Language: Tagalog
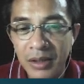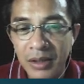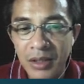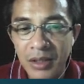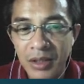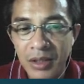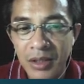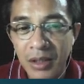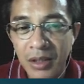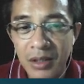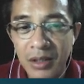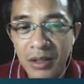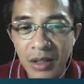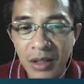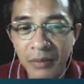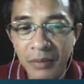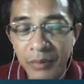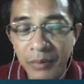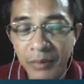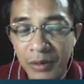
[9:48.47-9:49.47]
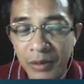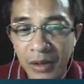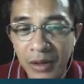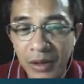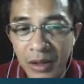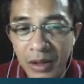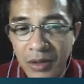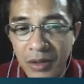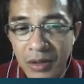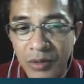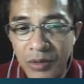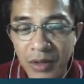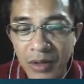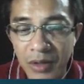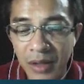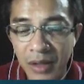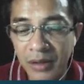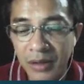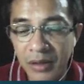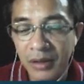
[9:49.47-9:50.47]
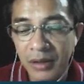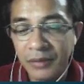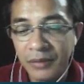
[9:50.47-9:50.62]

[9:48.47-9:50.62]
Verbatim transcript: hindi siya safe for the society.